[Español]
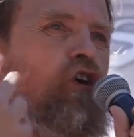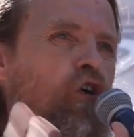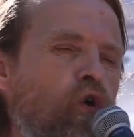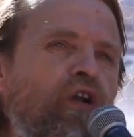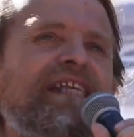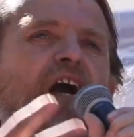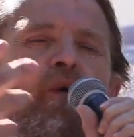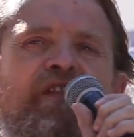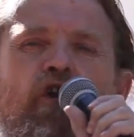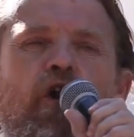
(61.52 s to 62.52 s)
se oculta
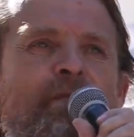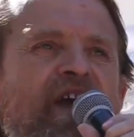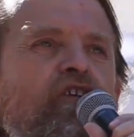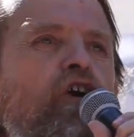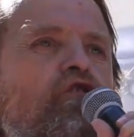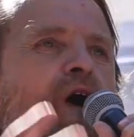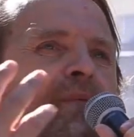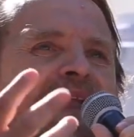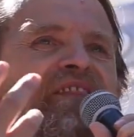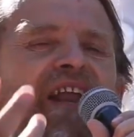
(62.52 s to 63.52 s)
cuando los medios no
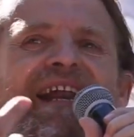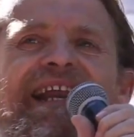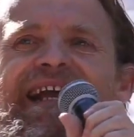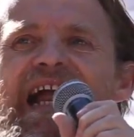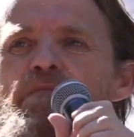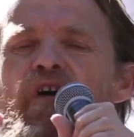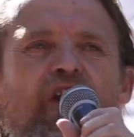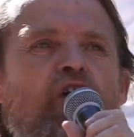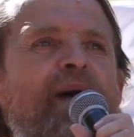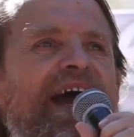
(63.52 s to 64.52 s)
hablan del reclamo
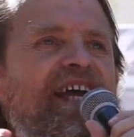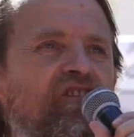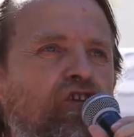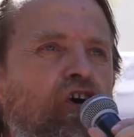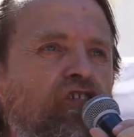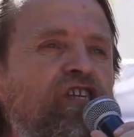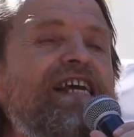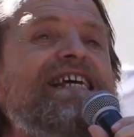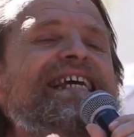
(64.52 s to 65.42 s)
de los maestros